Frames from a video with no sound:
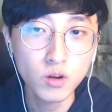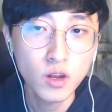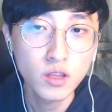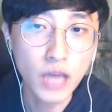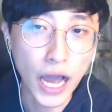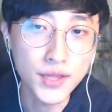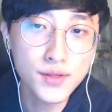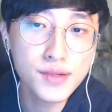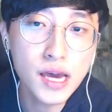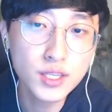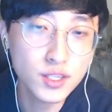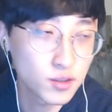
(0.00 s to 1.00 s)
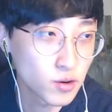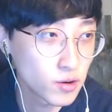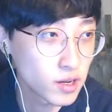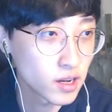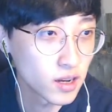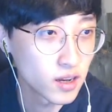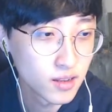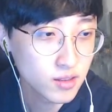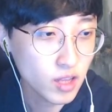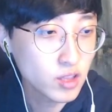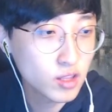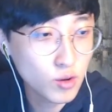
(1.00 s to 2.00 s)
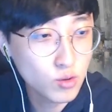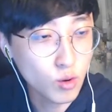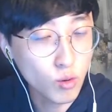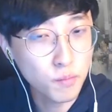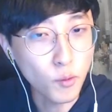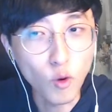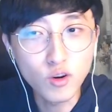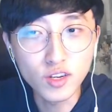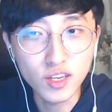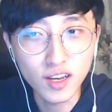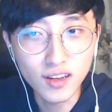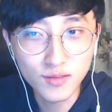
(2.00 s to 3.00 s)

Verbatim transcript: 근데 안 사지는 거야 난 이건 어 버그인가?